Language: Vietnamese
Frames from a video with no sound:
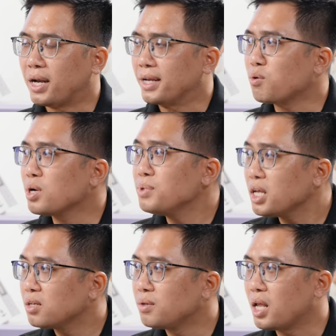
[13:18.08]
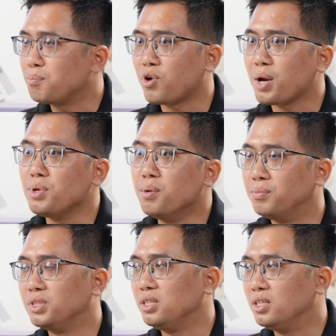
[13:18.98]
bản cao cấp nhất là Premium
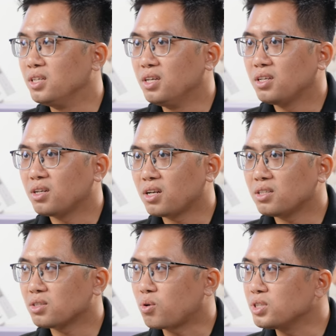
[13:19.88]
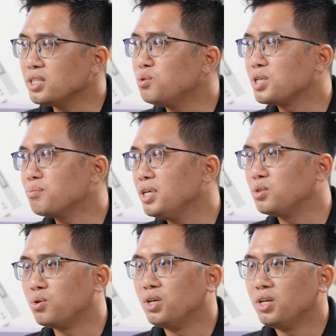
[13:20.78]
thì có rất nhiều trang bị
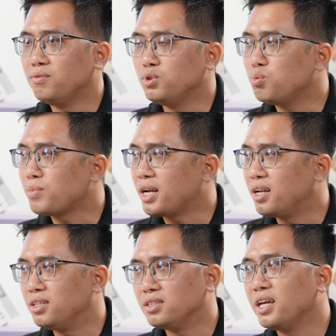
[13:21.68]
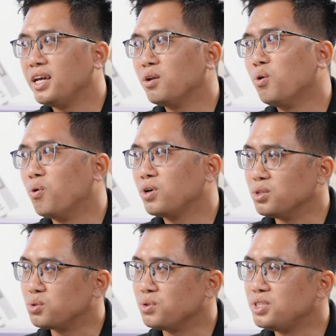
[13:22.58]
rồi, ví dụ màn hình đề nổ,
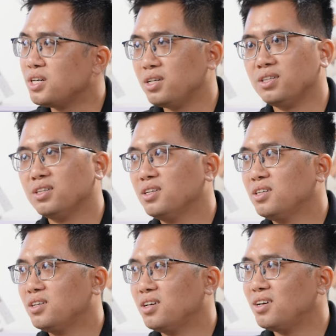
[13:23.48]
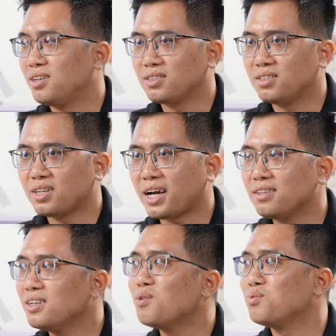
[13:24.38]
cửa sổ trời, uh, ga
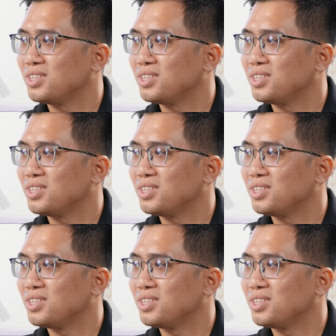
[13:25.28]
tự động